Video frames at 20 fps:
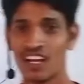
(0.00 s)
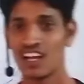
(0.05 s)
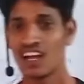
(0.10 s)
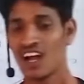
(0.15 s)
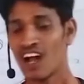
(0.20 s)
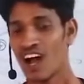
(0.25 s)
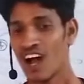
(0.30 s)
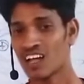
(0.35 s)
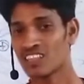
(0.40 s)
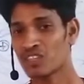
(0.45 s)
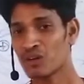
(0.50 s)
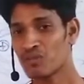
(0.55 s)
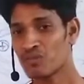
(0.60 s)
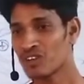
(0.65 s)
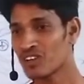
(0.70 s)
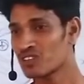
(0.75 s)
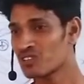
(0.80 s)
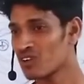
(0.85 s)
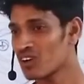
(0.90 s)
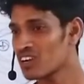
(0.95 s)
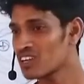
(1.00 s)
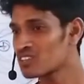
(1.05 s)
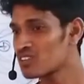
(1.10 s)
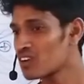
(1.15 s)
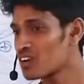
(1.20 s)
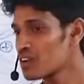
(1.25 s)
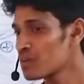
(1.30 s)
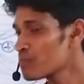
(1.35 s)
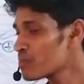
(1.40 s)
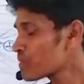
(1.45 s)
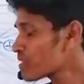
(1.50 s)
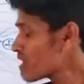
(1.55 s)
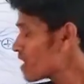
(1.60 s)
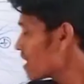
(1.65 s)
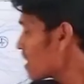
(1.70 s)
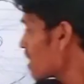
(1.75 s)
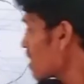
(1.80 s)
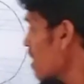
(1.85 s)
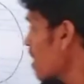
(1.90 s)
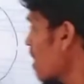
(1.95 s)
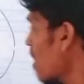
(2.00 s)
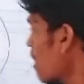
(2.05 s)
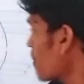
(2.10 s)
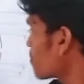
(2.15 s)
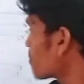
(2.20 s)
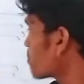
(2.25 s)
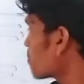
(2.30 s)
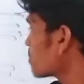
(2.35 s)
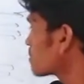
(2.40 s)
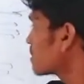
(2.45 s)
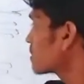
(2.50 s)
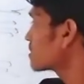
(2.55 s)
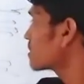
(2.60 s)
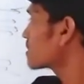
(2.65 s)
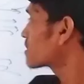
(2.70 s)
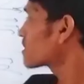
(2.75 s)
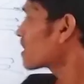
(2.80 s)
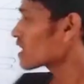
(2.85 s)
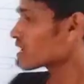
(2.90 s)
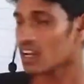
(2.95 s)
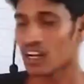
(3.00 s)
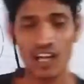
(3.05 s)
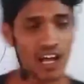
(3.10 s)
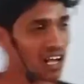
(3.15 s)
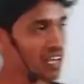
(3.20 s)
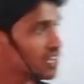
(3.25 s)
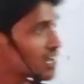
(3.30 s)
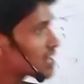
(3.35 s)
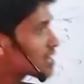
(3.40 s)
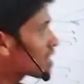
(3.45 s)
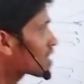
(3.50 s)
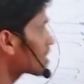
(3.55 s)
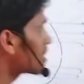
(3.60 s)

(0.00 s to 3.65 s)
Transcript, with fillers: हाँ तब पूरा दौड़ ले दौड़ ले अब फिर बोलता कि क्या कर रहा है क्या कर रहा है